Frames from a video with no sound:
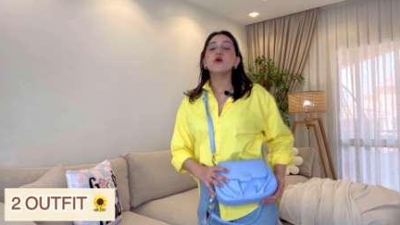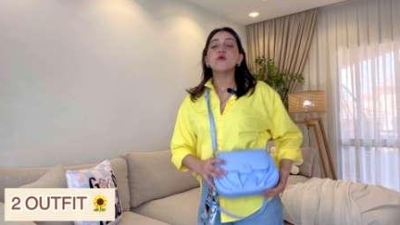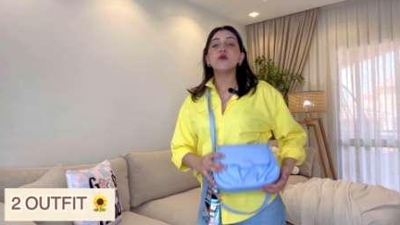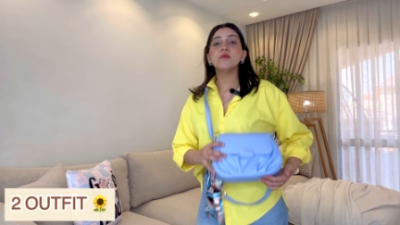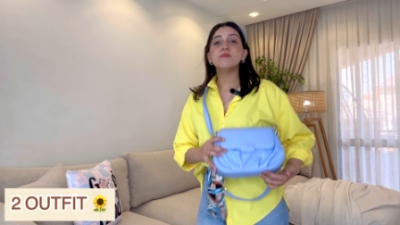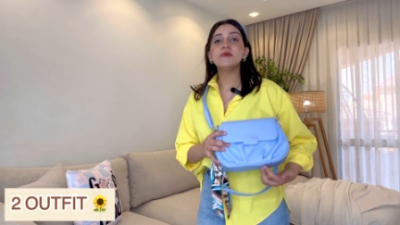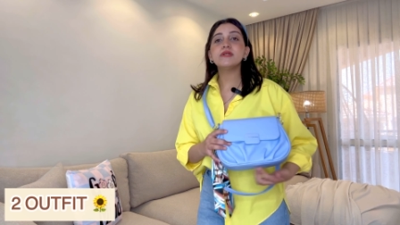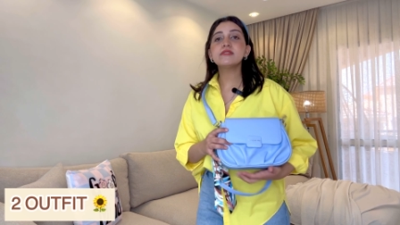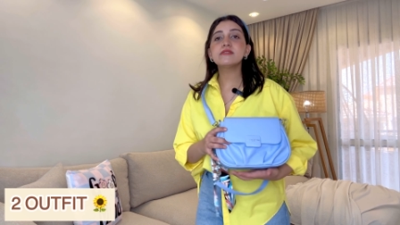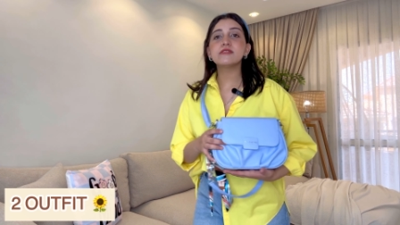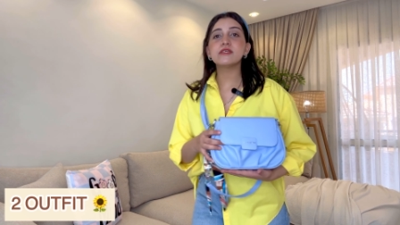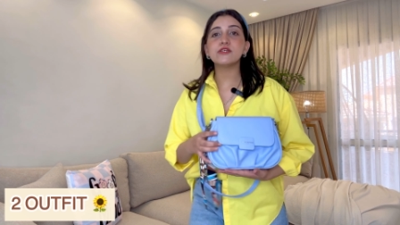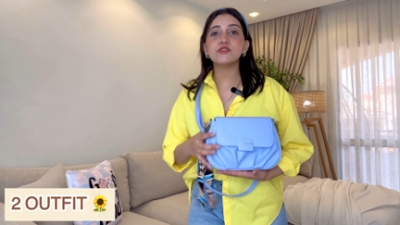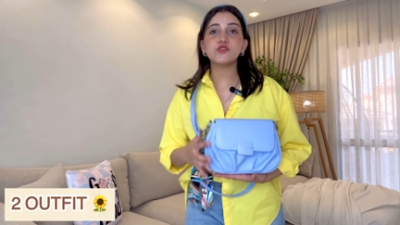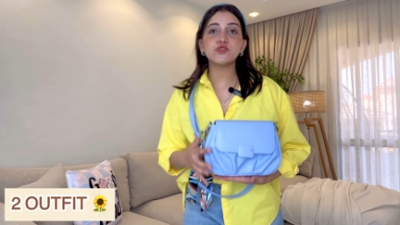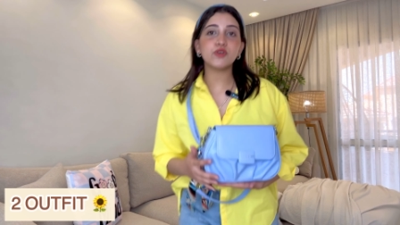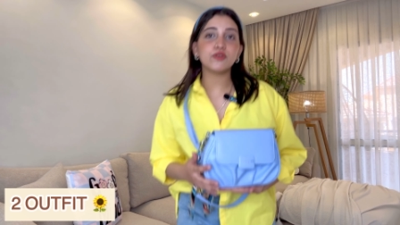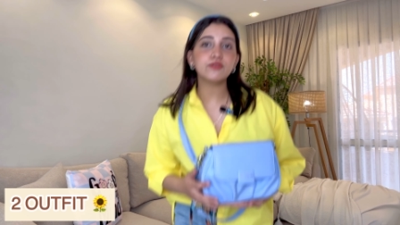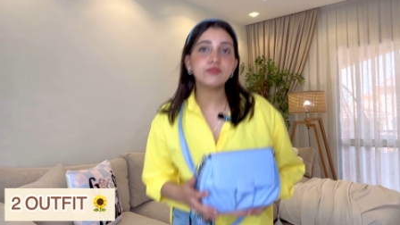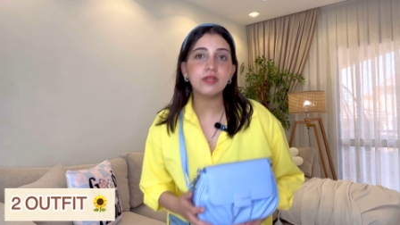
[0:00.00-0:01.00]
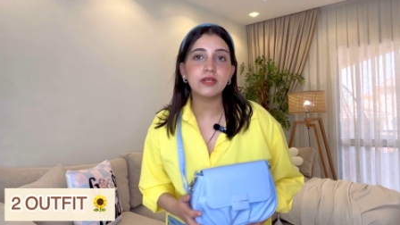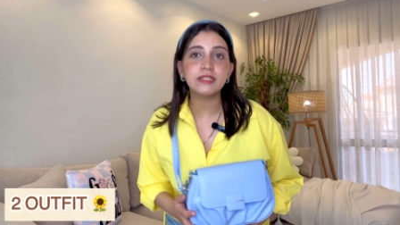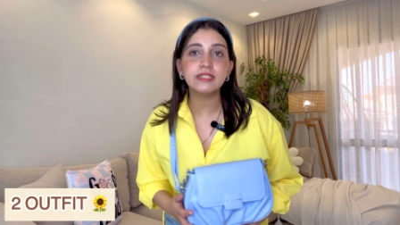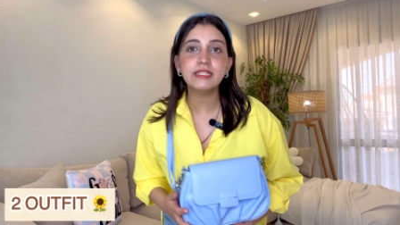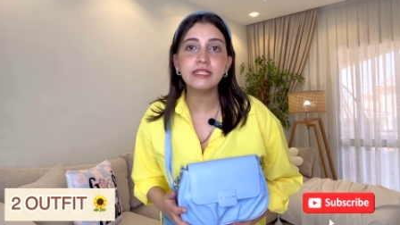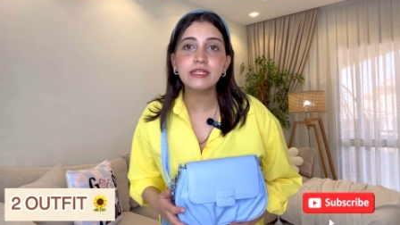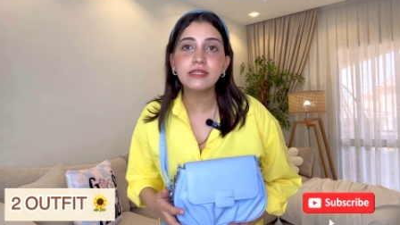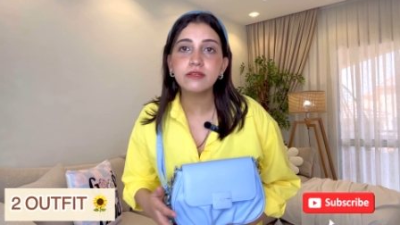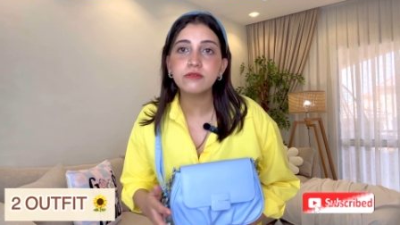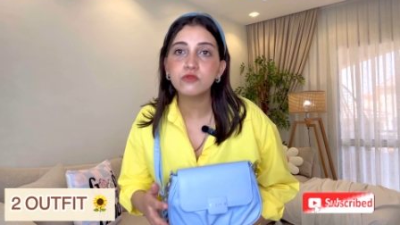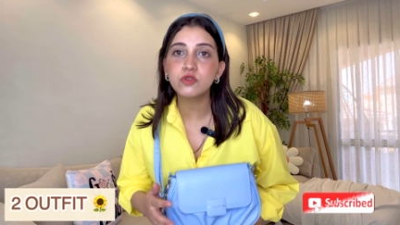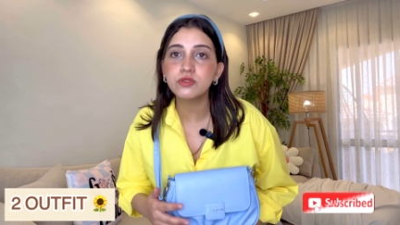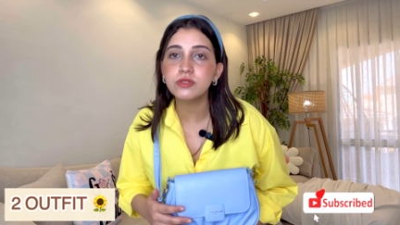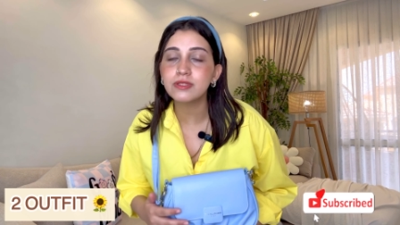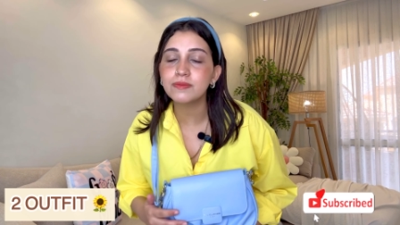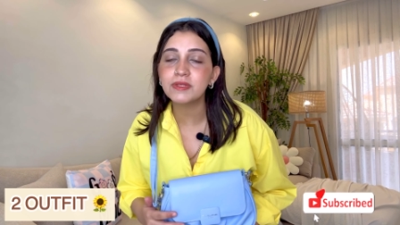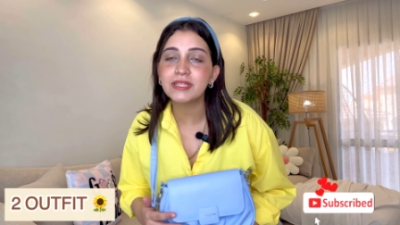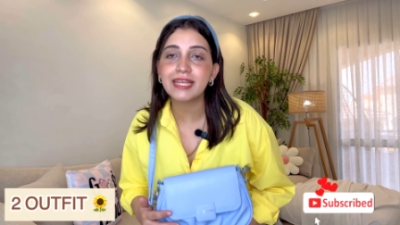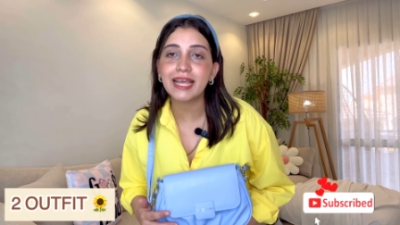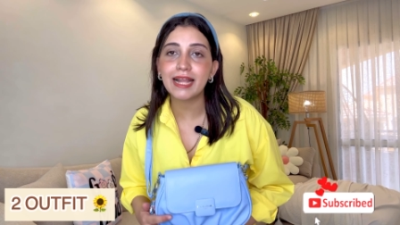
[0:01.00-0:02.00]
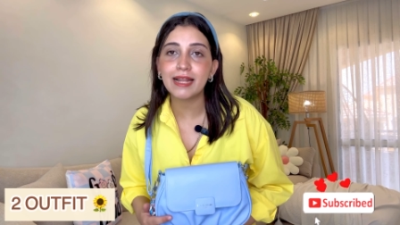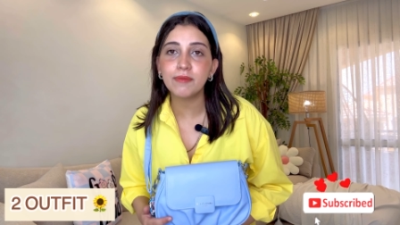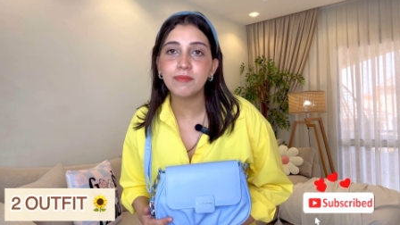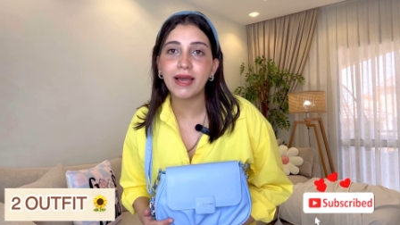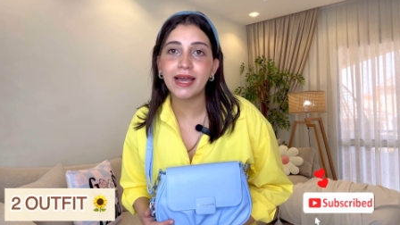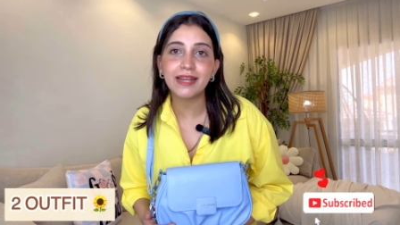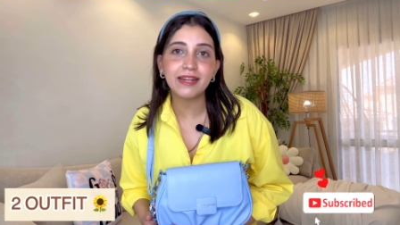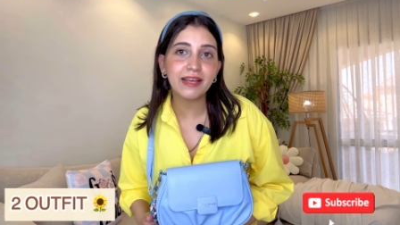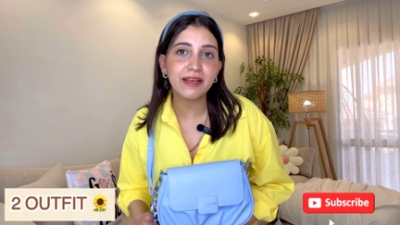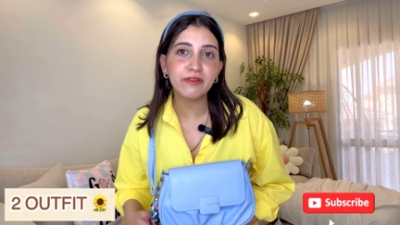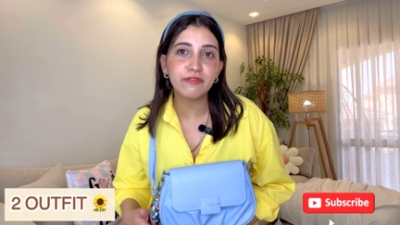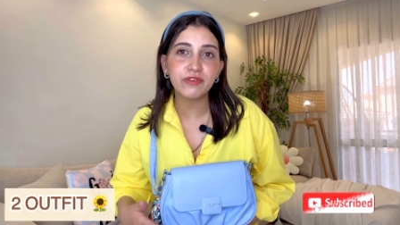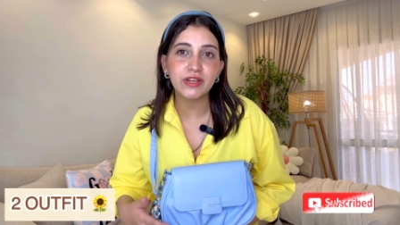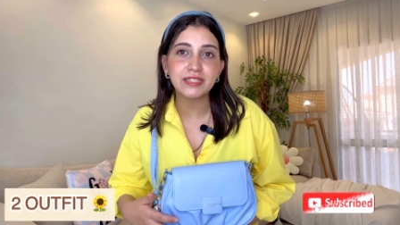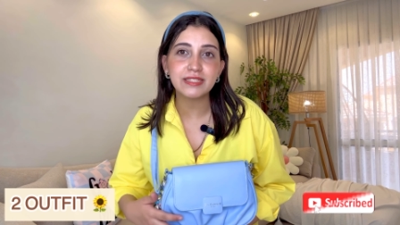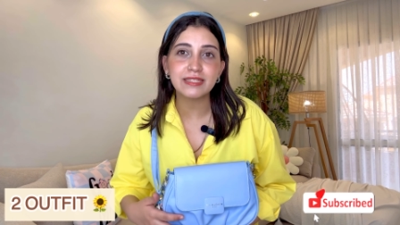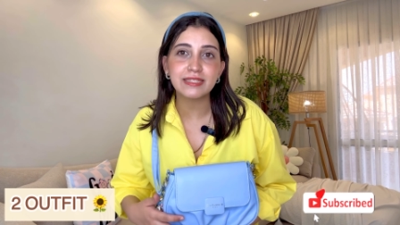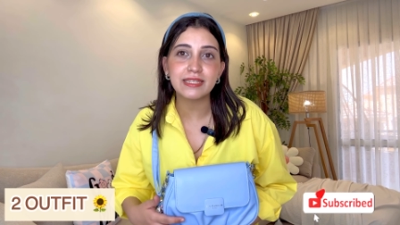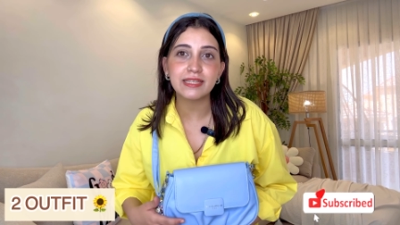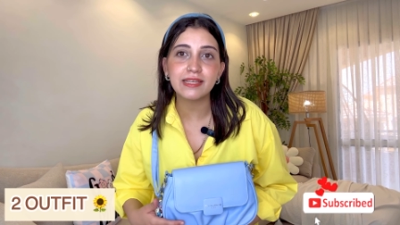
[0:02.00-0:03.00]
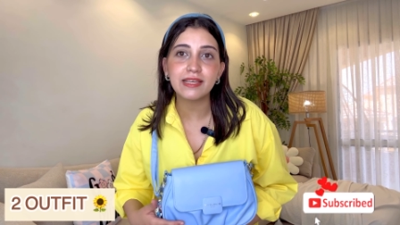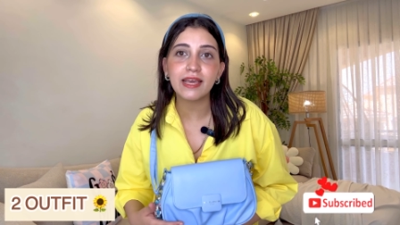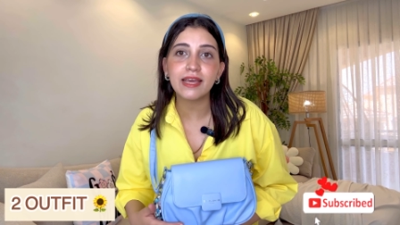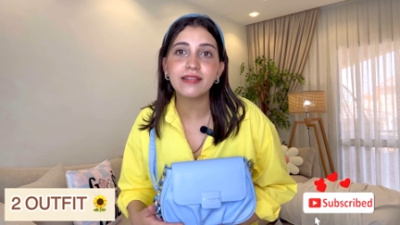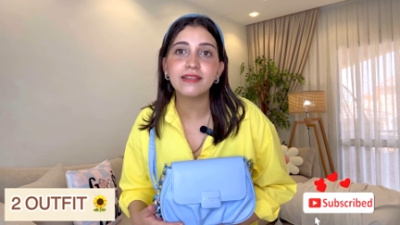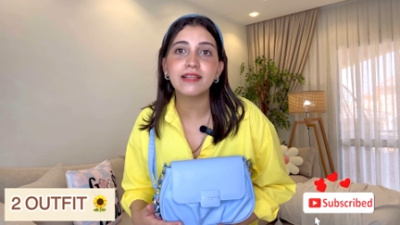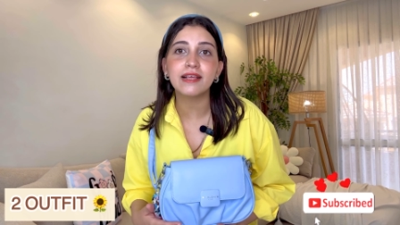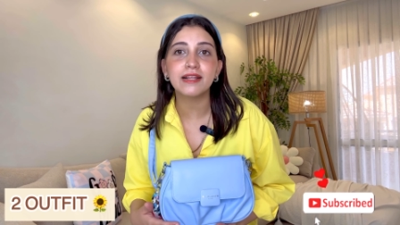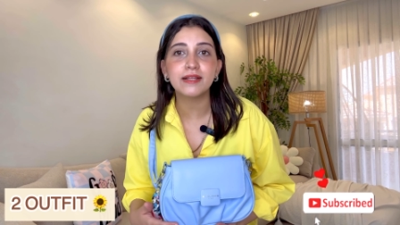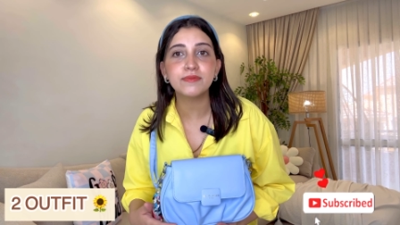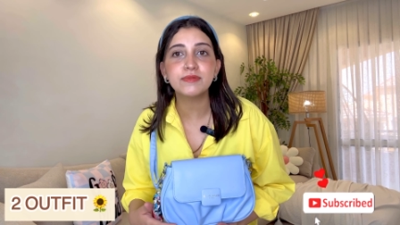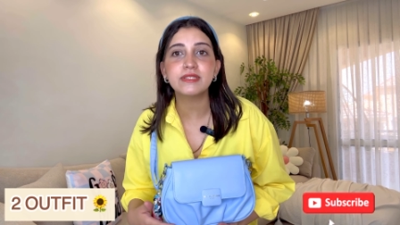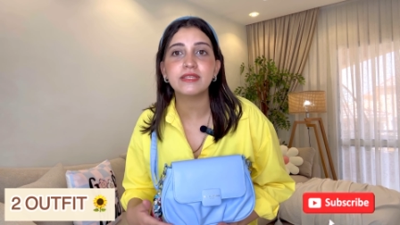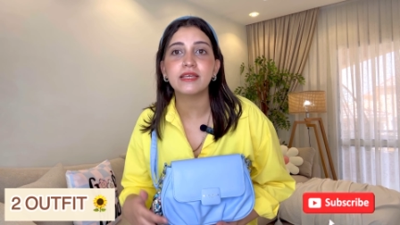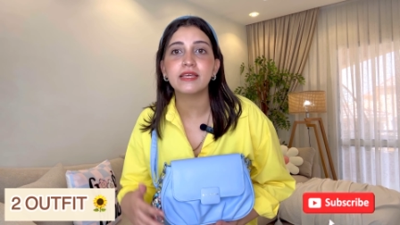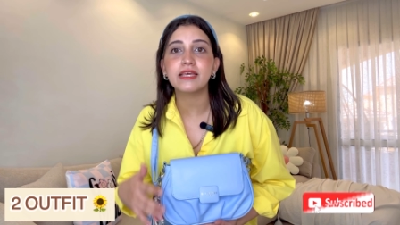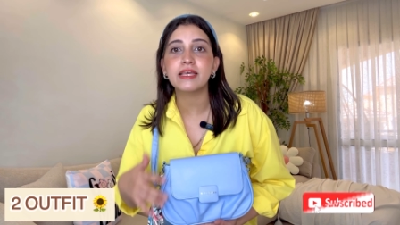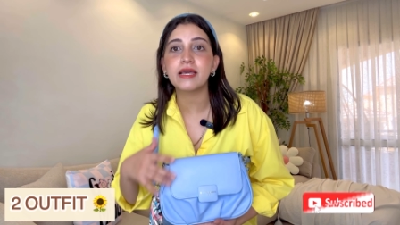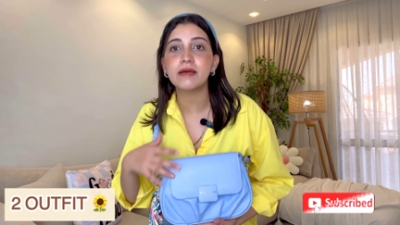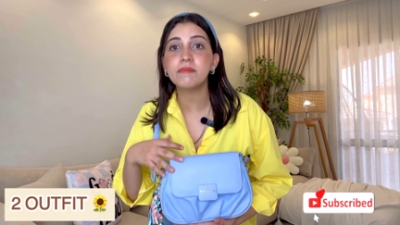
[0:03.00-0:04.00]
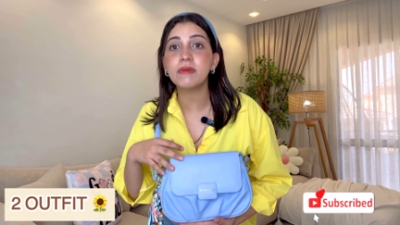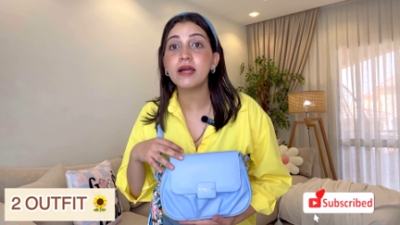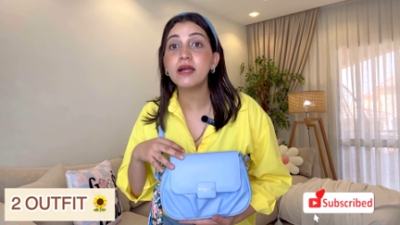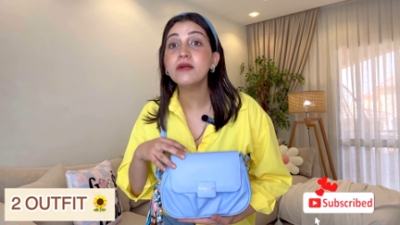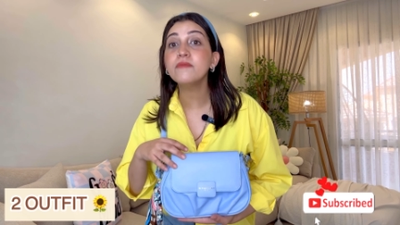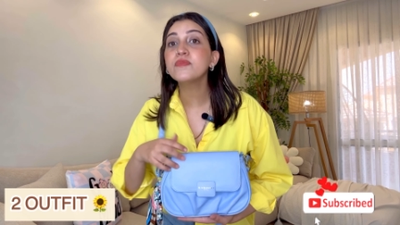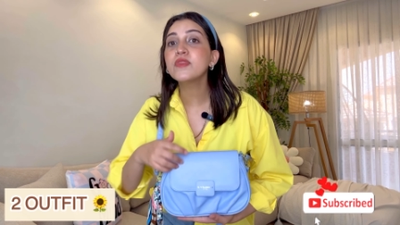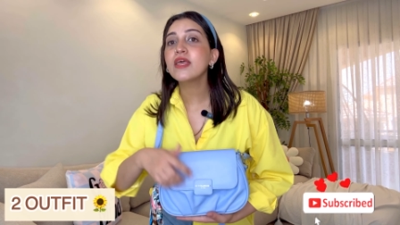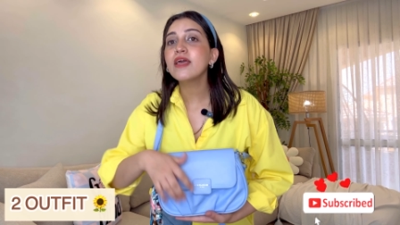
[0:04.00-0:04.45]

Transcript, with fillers: ولبست الشنطه دي كنت متكلمه عنها في اساسيات لبس الجامعه